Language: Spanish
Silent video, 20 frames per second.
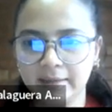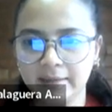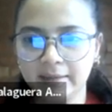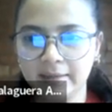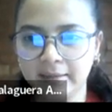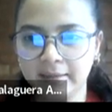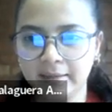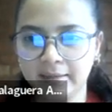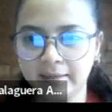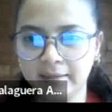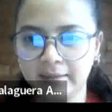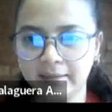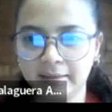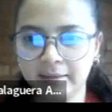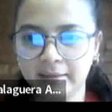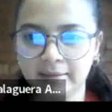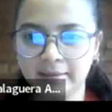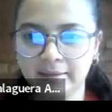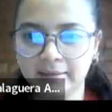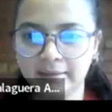eh,
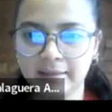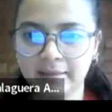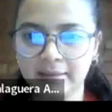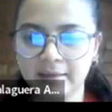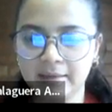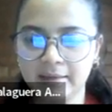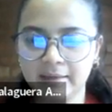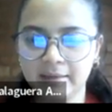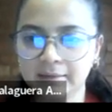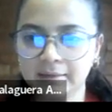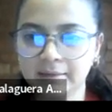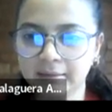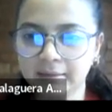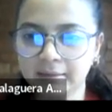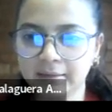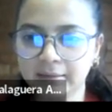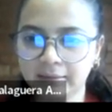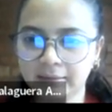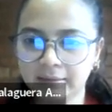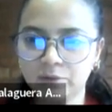recta
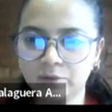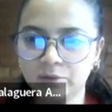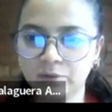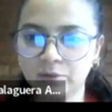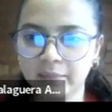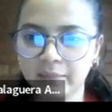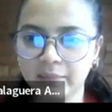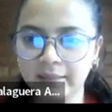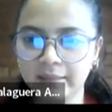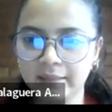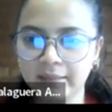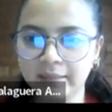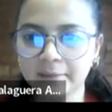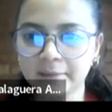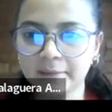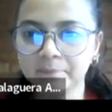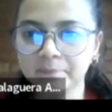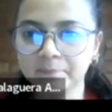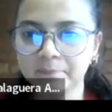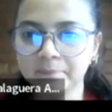numérica,
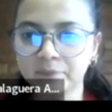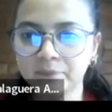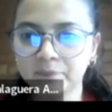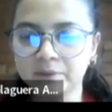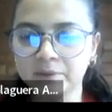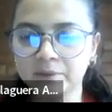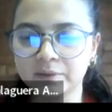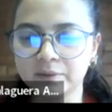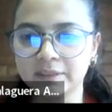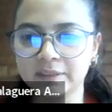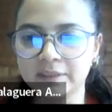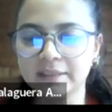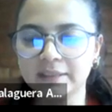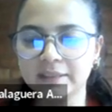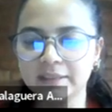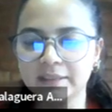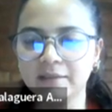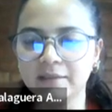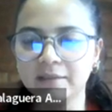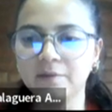entonces
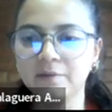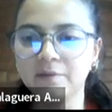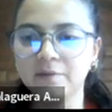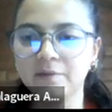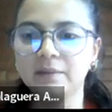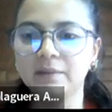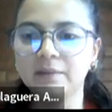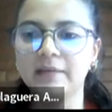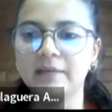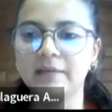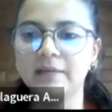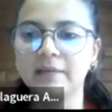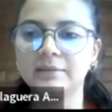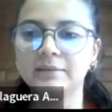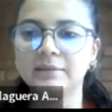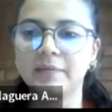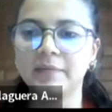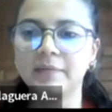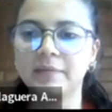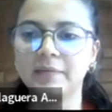tienen dificultades
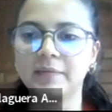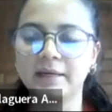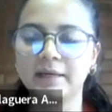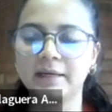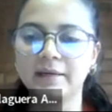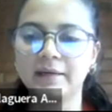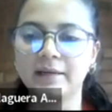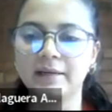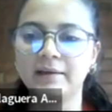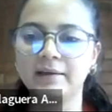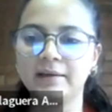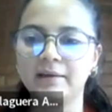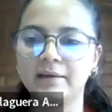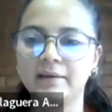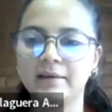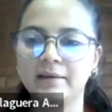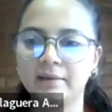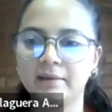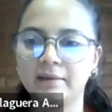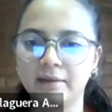para elegir
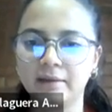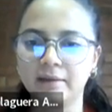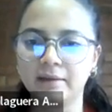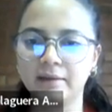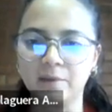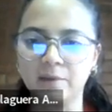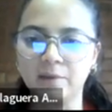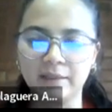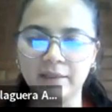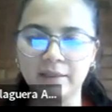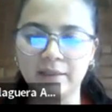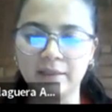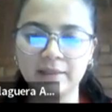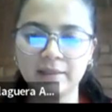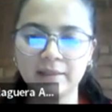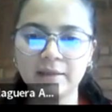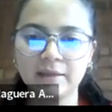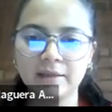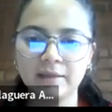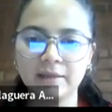la unidad.
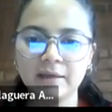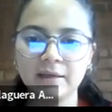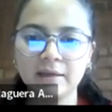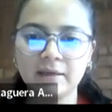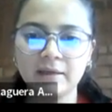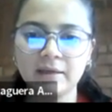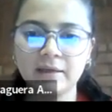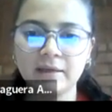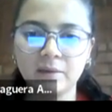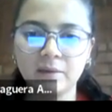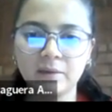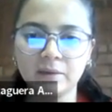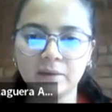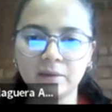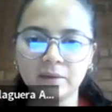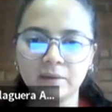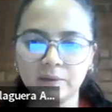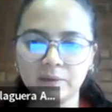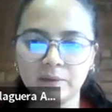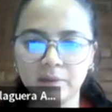En
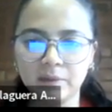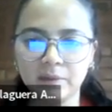cuanto al